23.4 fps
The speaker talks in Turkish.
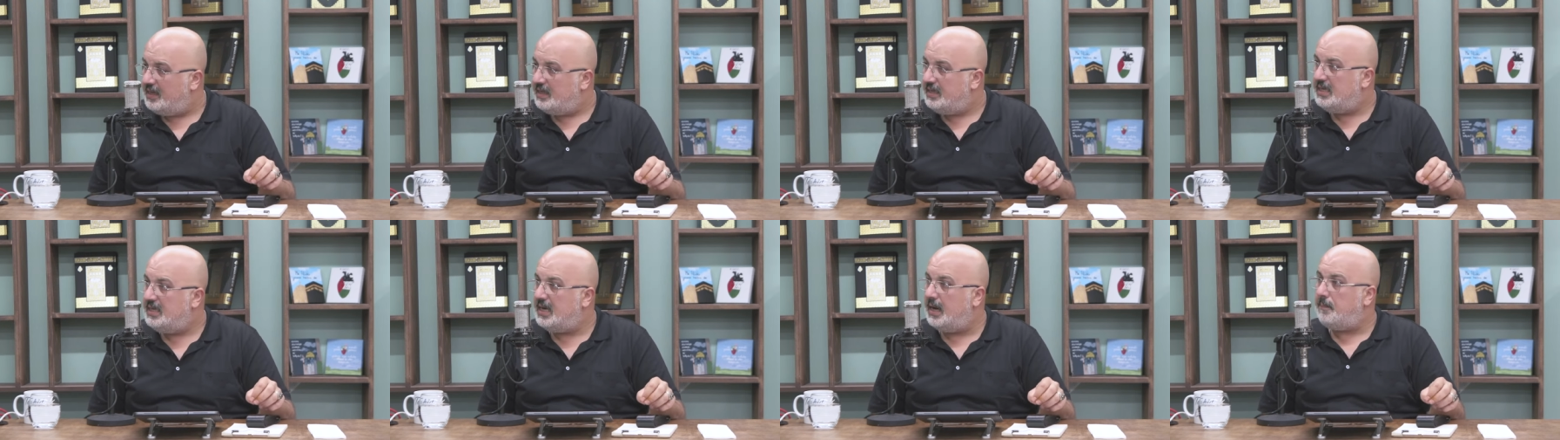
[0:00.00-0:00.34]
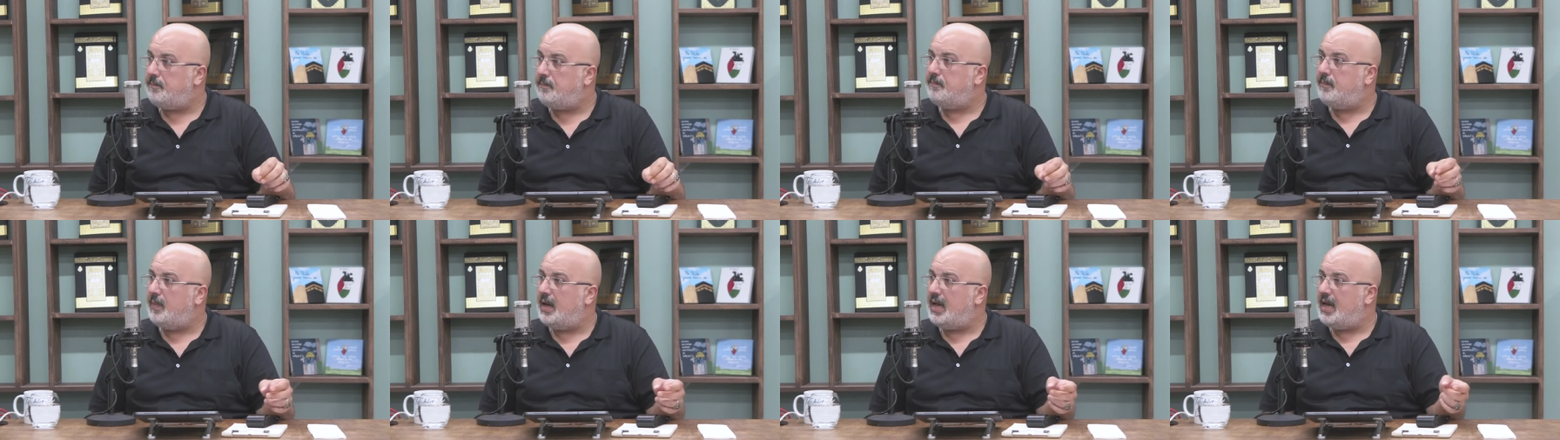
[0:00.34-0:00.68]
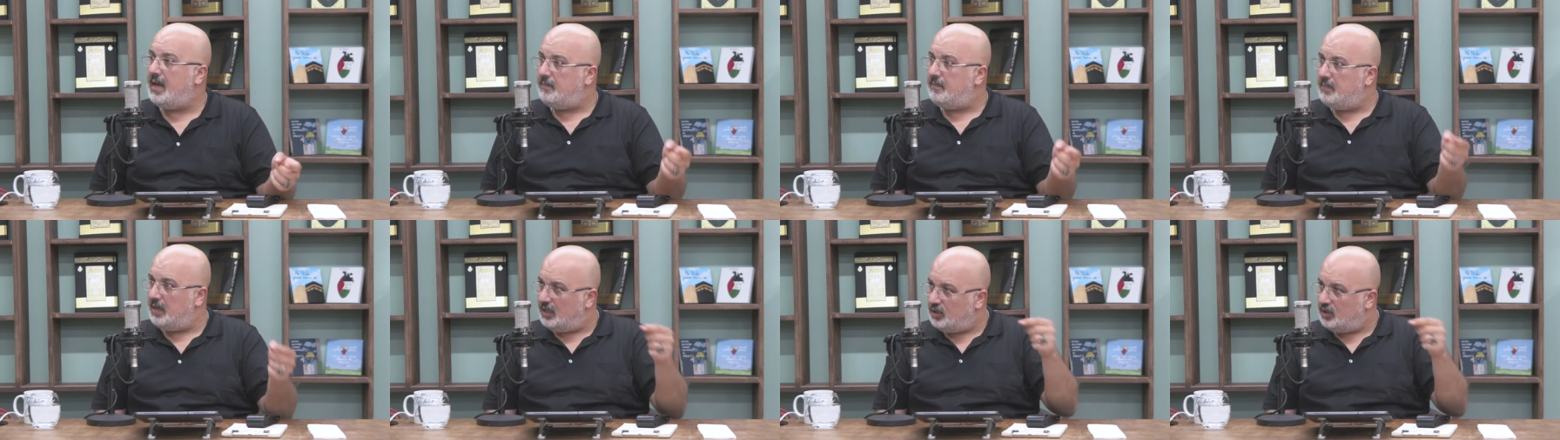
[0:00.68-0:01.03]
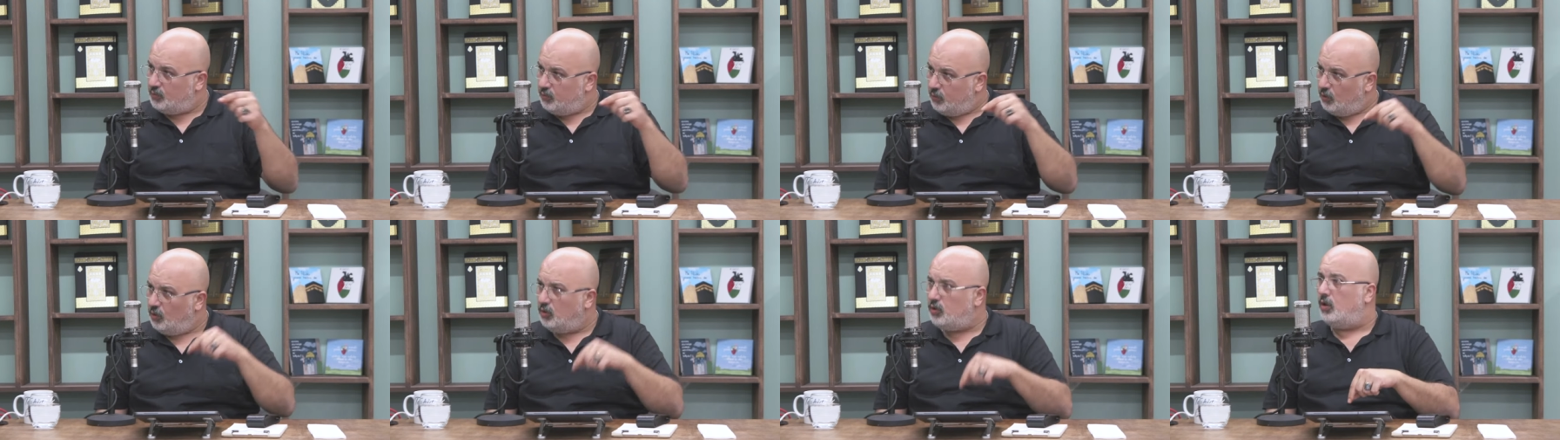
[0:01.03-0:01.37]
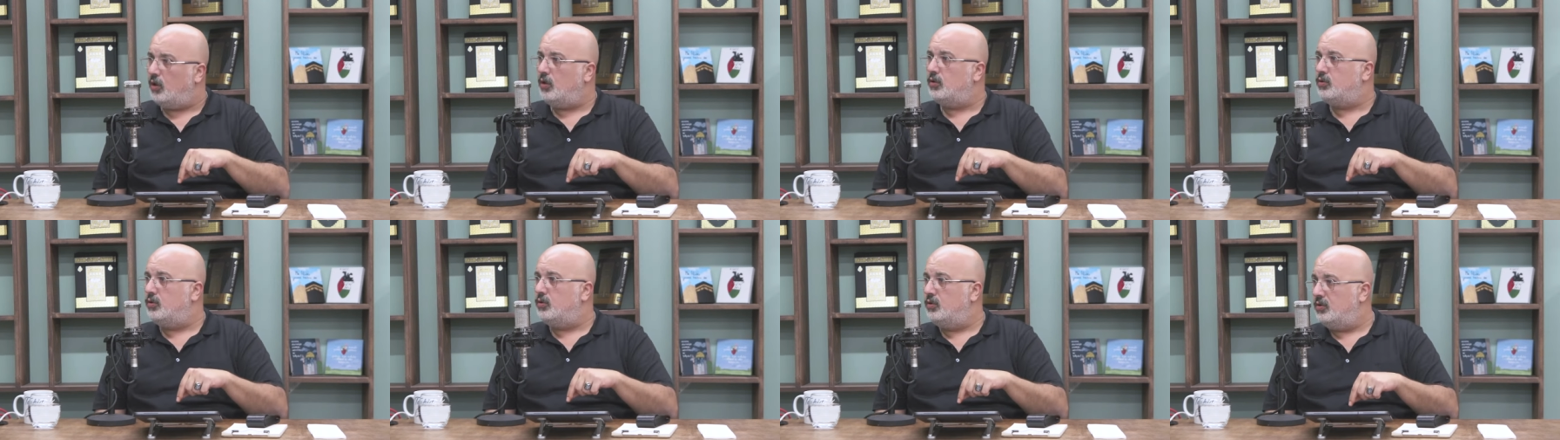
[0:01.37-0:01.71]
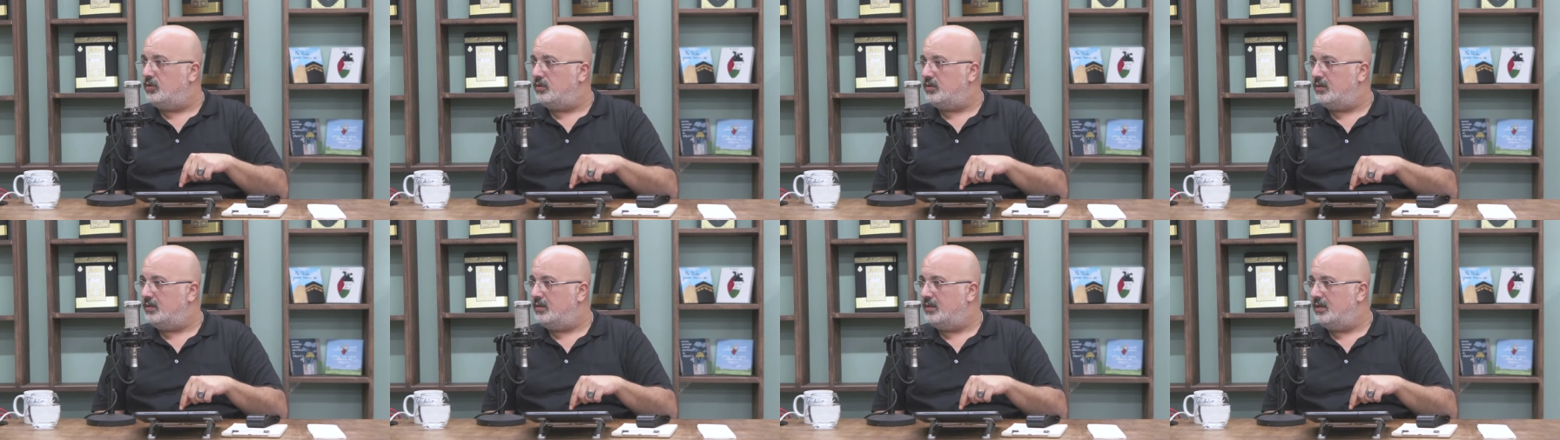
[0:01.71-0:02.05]
yapmaya mecbur
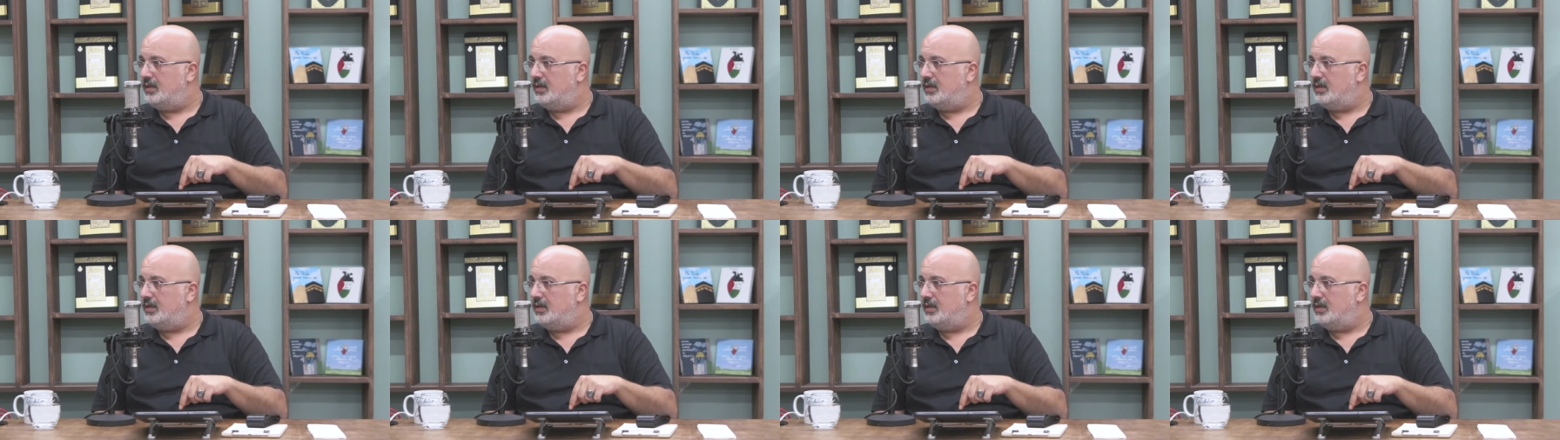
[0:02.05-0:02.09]
olduğun,